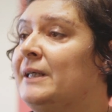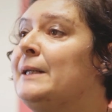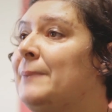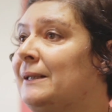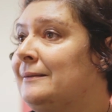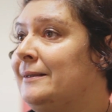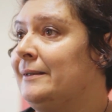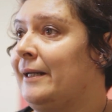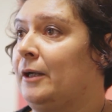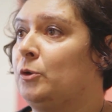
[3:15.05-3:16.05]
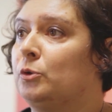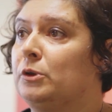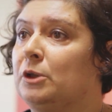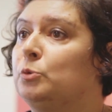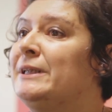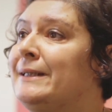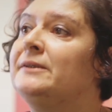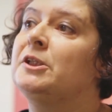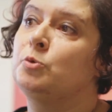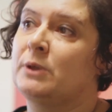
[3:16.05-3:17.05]
ripartire con un'idea
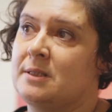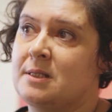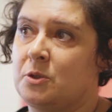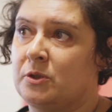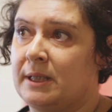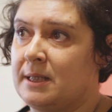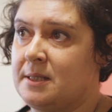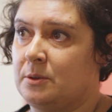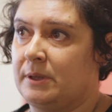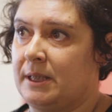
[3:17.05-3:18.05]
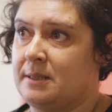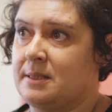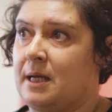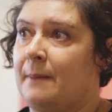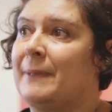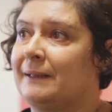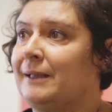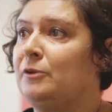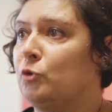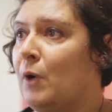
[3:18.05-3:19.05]
di educazione alla sicurezza,
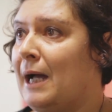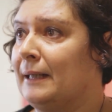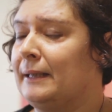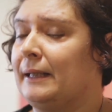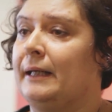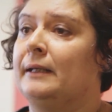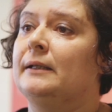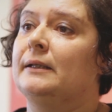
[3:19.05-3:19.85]
partendo anche